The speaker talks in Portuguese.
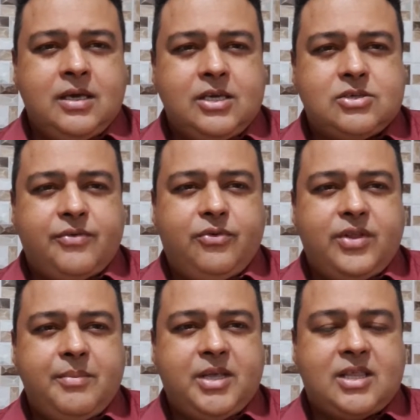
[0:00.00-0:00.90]
isso é
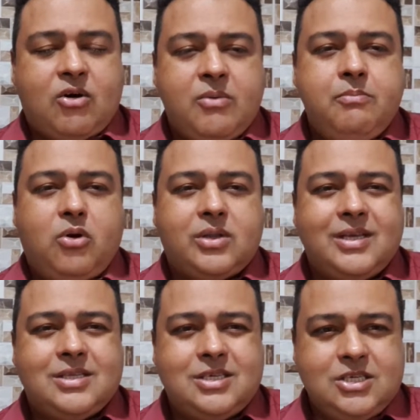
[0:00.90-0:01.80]
fundamental, é
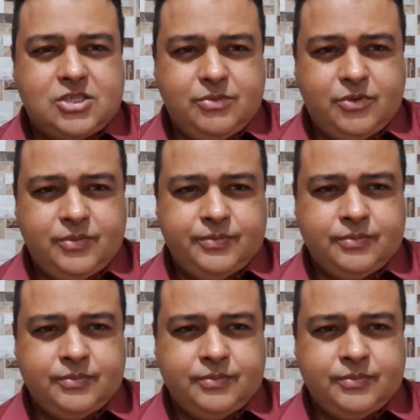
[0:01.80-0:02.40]
importantíssimo,